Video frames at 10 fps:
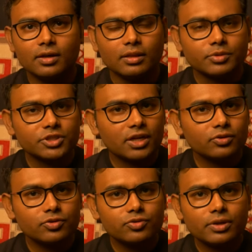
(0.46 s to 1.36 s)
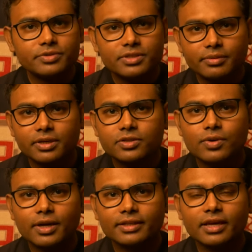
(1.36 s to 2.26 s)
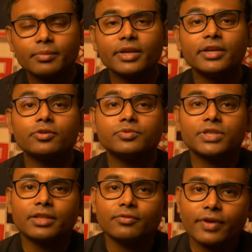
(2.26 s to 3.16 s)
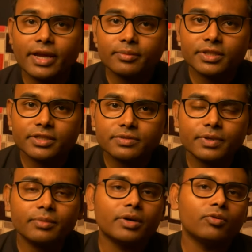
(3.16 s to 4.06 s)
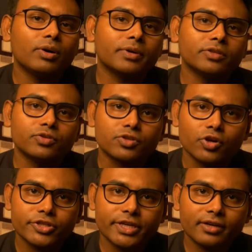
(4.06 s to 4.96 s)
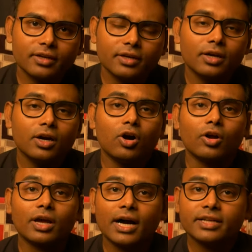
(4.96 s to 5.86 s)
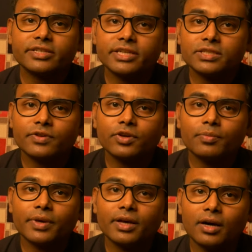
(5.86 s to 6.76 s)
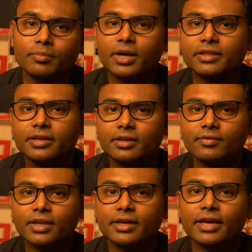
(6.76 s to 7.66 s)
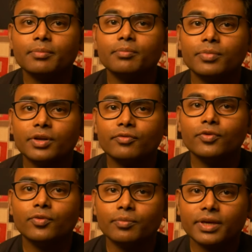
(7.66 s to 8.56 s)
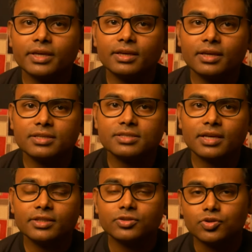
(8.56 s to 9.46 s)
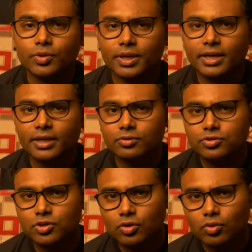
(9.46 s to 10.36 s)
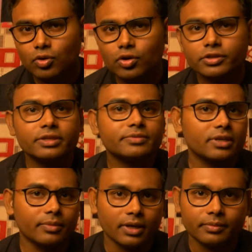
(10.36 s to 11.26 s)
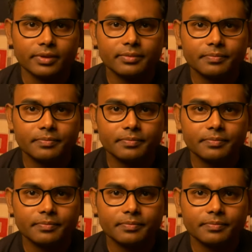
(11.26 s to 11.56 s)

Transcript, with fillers: नमस्कार दोस्तों आप सभी का स्वागत है मेरे यूट्यूब चैनल फ्रैग ब्रदर्स पे मैं हूं आपका दोस्त कौशिक और आज के इस वीडियो पे हम बात करने वाले हैं परफ्यूम मेकिंग के साथ जुड़े गए कुछ कोर कॉन्सेप्ट्स के बारे में